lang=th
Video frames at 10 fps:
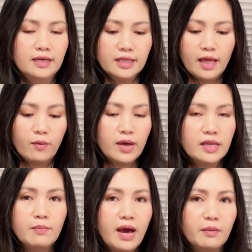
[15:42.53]
แต่ว่า
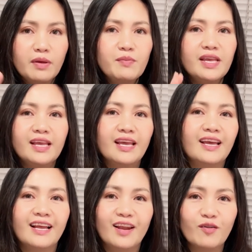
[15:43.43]
ที่บ้านไม่มี
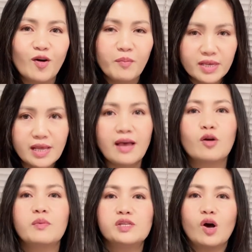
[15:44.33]
แล้วก็แม่สายก็
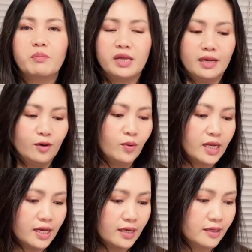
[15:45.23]
ไม่ชอบกินด้วยนะ